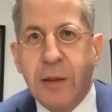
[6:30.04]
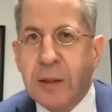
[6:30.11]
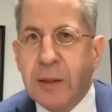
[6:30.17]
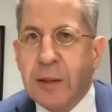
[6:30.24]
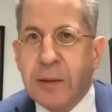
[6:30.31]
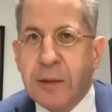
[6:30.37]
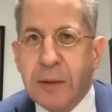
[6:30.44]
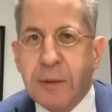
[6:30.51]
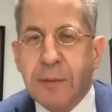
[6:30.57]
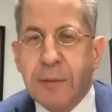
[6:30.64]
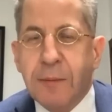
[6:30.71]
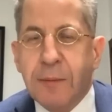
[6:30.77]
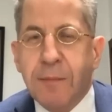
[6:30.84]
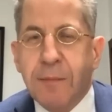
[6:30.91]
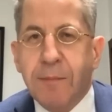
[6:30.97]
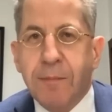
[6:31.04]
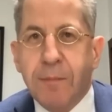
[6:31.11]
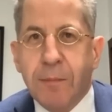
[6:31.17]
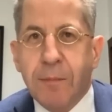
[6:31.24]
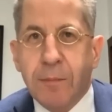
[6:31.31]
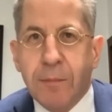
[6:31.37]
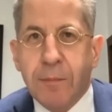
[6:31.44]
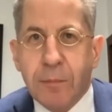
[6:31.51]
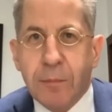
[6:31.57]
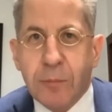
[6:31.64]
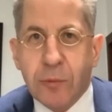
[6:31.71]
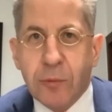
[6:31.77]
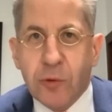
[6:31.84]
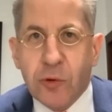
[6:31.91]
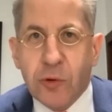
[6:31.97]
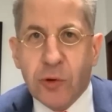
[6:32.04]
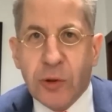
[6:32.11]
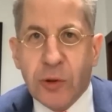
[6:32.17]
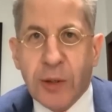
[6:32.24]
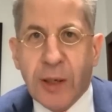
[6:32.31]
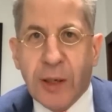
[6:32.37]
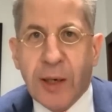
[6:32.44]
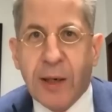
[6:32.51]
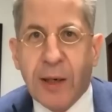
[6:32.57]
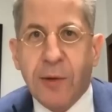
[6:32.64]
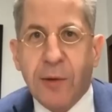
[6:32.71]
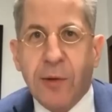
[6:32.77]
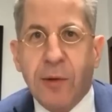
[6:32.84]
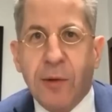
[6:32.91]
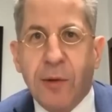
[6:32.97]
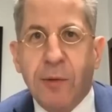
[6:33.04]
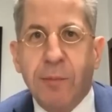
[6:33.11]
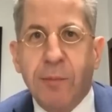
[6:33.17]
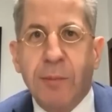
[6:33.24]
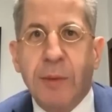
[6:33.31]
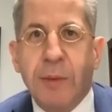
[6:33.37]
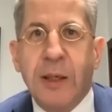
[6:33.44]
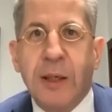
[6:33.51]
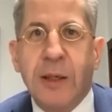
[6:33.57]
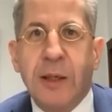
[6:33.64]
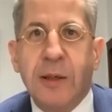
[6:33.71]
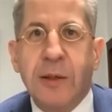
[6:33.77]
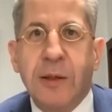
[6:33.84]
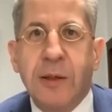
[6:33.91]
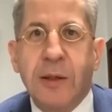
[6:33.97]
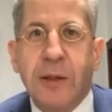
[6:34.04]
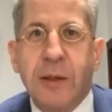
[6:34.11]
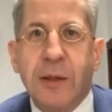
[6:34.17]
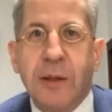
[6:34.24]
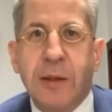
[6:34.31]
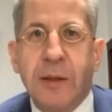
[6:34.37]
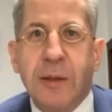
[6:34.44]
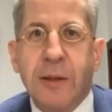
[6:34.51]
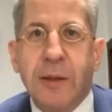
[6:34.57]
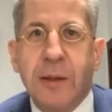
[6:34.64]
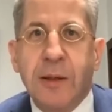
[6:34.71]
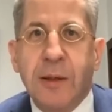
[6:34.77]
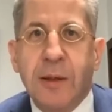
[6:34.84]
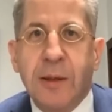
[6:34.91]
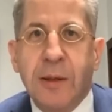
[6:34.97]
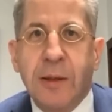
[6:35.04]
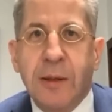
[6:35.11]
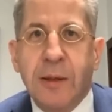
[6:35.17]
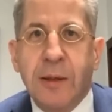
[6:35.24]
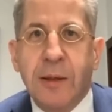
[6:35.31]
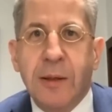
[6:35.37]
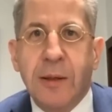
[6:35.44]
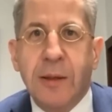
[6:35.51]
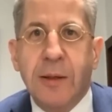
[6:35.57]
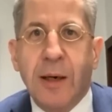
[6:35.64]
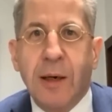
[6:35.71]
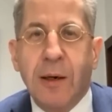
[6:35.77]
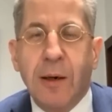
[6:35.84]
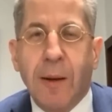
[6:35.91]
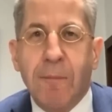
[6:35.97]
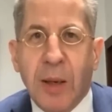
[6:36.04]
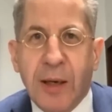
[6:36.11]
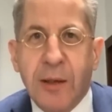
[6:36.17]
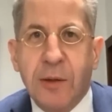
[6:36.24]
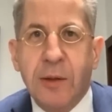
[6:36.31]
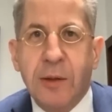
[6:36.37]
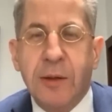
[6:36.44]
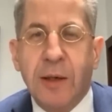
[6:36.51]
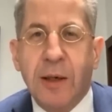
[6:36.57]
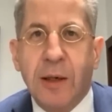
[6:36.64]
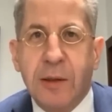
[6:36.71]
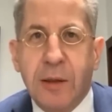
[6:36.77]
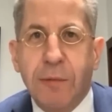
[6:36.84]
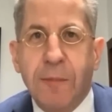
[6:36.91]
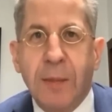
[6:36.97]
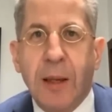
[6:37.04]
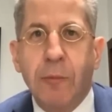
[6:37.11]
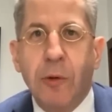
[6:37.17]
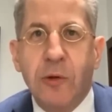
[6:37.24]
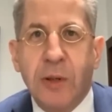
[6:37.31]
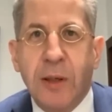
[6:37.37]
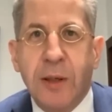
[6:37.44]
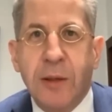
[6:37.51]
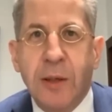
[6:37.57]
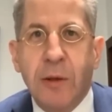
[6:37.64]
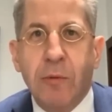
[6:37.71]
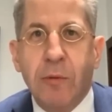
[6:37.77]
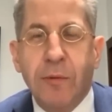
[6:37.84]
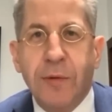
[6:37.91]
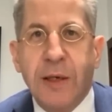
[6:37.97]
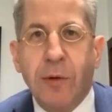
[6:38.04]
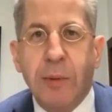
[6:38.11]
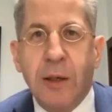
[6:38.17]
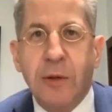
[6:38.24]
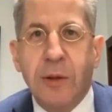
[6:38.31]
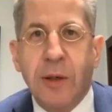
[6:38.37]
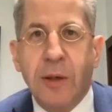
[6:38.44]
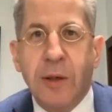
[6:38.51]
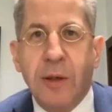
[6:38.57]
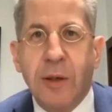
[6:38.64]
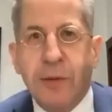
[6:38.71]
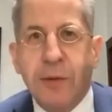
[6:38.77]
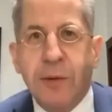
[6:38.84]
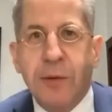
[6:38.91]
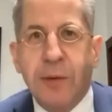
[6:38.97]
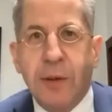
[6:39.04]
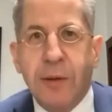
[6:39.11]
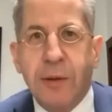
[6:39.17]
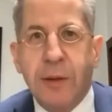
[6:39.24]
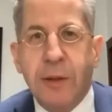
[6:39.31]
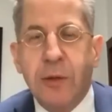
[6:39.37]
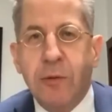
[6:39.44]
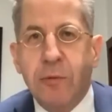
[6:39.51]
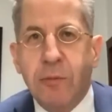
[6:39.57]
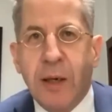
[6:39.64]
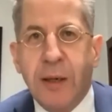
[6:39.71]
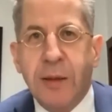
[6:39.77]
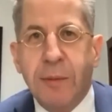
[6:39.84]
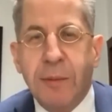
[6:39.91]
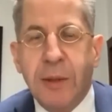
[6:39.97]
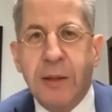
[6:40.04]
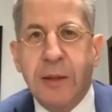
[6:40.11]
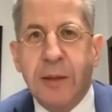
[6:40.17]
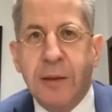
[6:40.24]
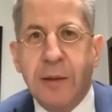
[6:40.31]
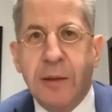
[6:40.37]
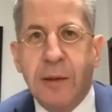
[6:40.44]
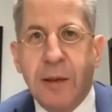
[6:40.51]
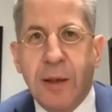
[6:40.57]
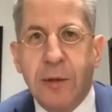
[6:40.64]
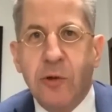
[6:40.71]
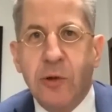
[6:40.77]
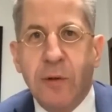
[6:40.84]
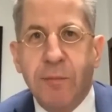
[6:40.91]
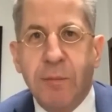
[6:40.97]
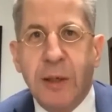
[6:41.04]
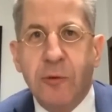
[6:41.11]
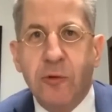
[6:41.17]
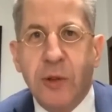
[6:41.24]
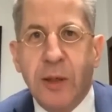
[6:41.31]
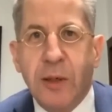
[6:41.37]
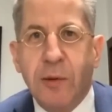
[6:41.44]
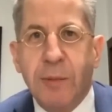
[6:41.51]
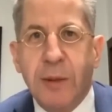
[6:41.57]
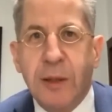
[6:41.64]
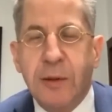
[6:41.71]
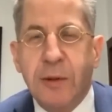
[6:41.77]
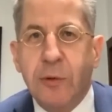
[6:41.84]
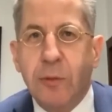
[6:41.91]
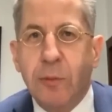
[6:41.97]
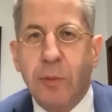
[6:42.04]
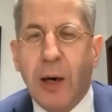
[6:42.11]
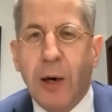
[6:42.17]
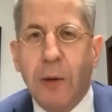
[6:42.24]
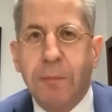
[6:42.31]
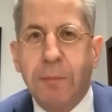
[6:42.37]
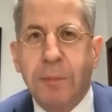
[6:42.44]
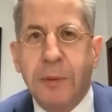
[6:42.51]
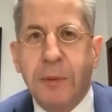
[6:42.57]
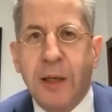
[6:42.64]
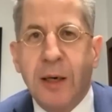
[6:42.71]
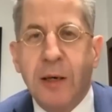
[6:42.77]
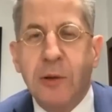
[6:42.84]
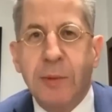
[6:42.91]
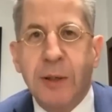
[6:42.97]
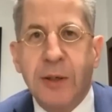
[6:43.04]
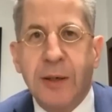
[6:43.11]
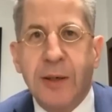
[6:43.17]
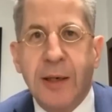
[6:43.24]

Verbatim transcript: die Staatsmedien in aller Breite, in aller Tiefe nach Möglichkeit und fair zu berichten haben. Was wir heute haben, das ist nicht nur eine Medienlandschaft bei den Staatsmedien, die sich überhaupt gar nicht mehr dran hält,